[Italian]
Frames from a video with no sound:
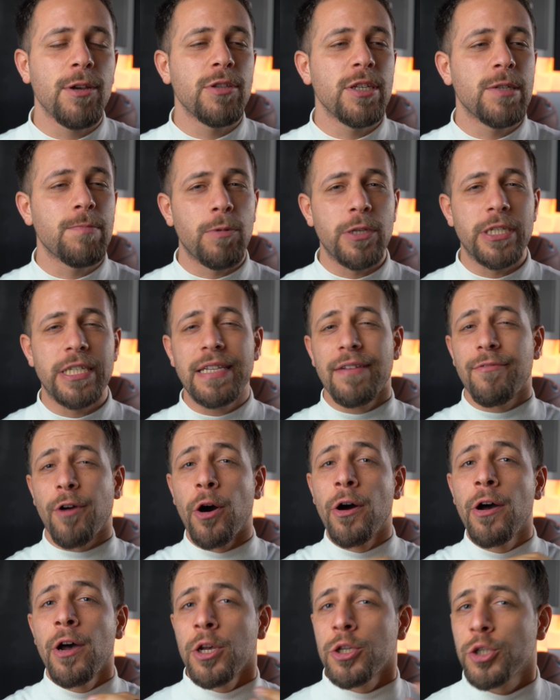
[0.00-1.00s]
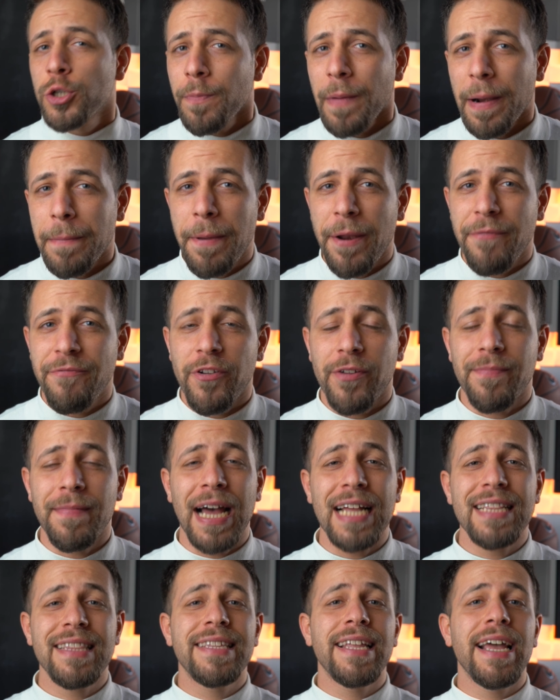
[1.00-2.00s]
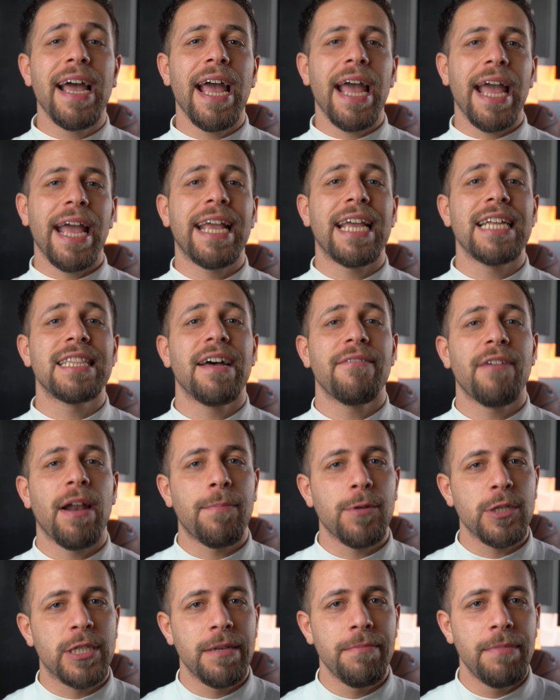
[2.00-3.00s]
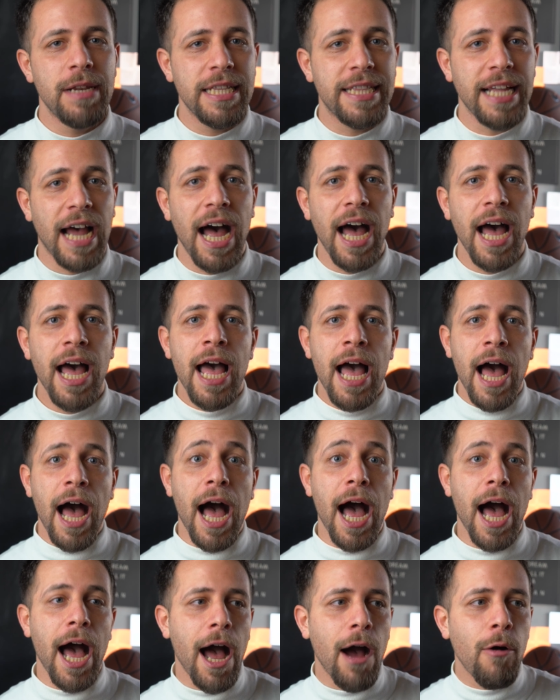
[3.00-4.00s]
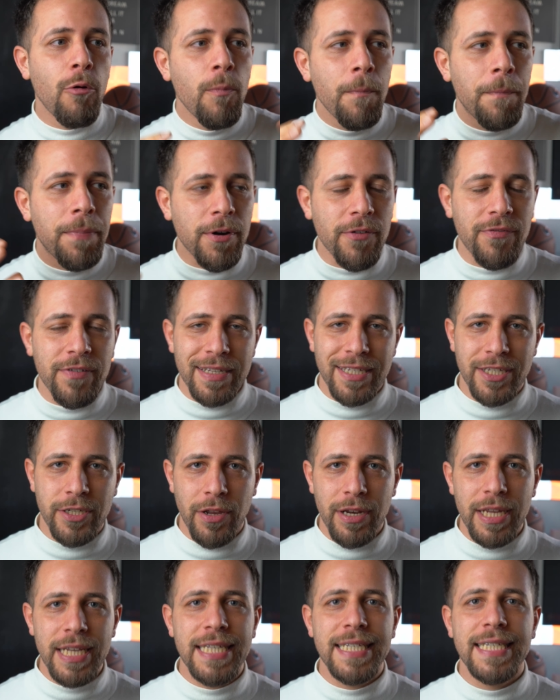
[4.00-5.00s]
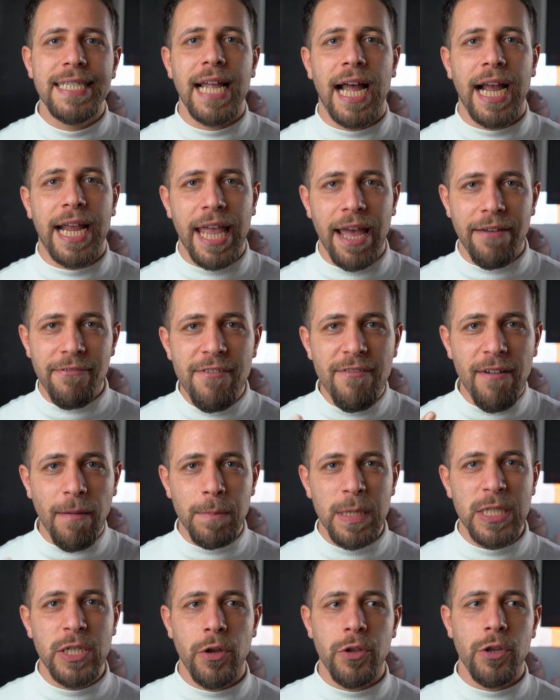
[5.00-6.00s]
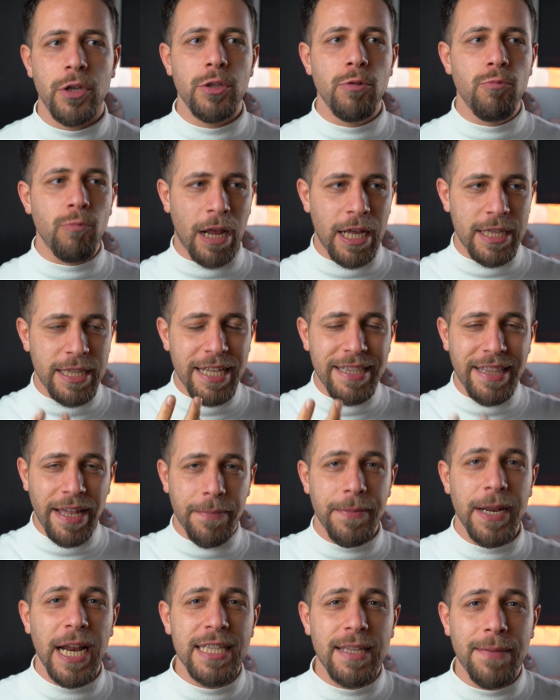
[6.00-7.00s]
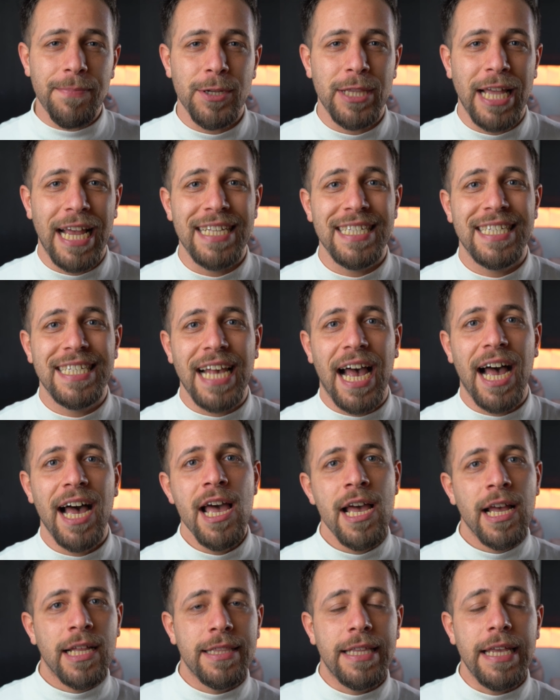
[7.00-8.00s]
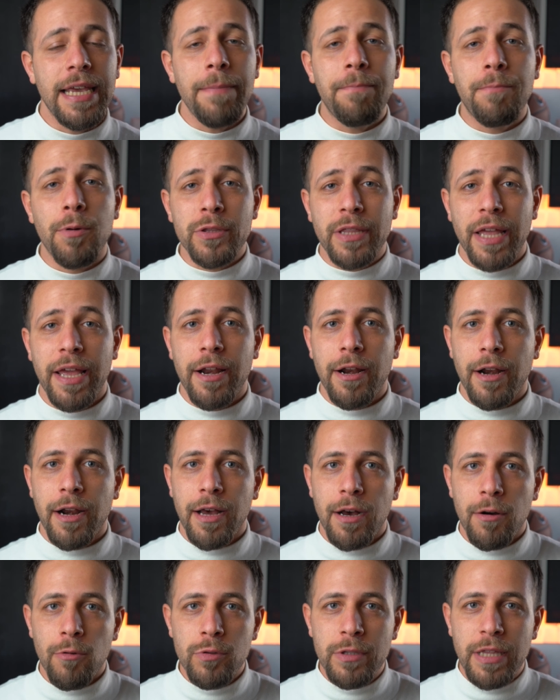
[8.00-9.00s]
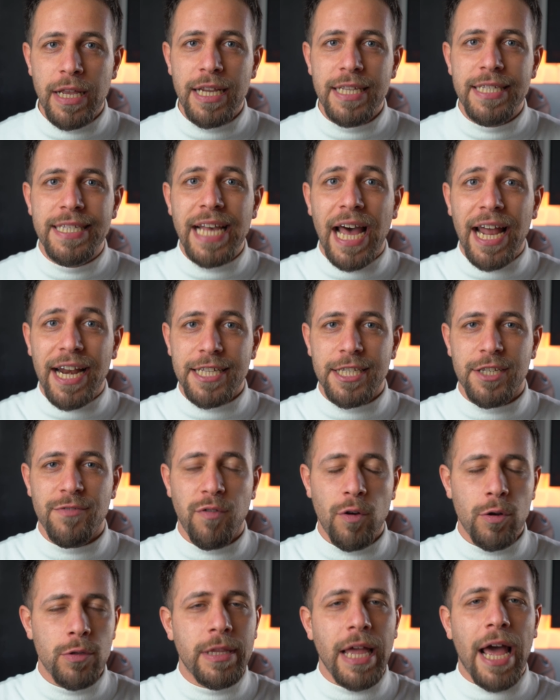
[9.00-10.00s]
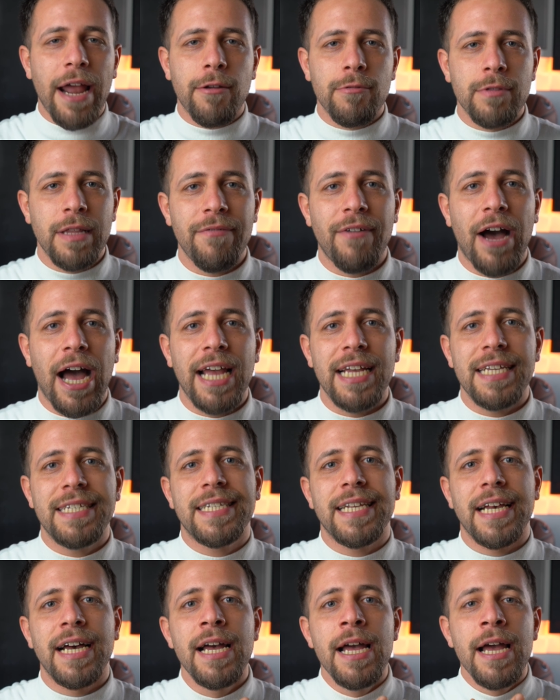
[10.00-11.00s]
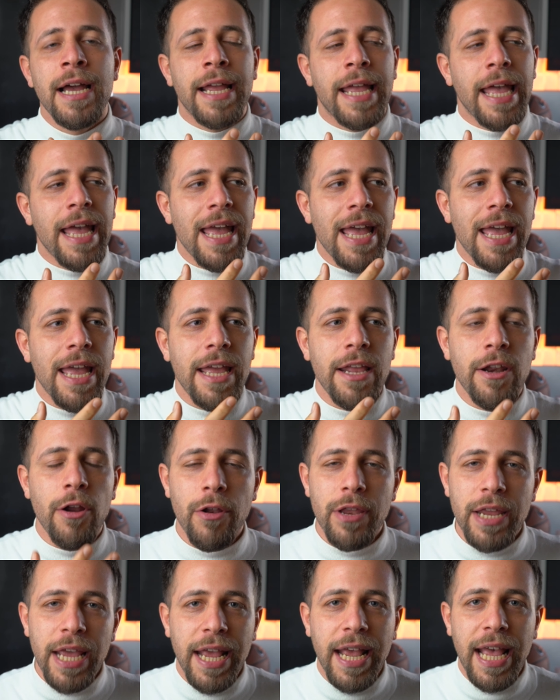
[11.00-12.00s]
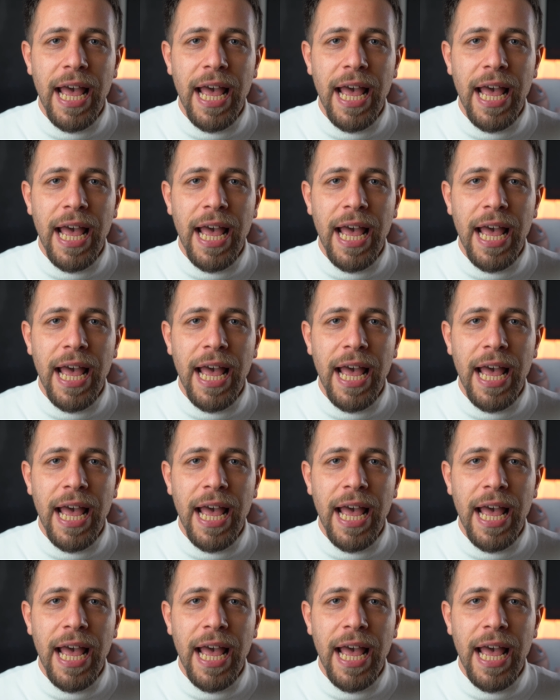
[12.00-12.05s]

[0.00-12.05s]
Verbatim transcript: è un dispositivo super performante e che dava la possibilità a un professionista che aveva bisogno di una determinata potenza di poter utilizzare e sfruttare un device che in ogni